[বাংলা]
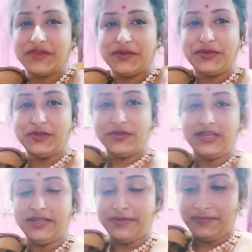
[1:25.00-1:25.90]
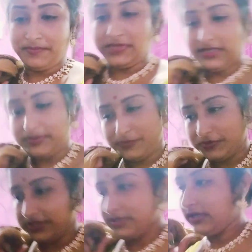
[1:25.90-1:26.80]
তো চলো যাই বেরিয়ে
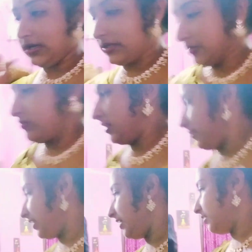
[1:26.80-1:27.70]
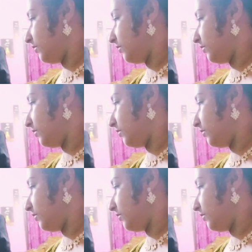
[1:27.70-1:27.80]
পড়ি আর কিছু নেওয়ার নেই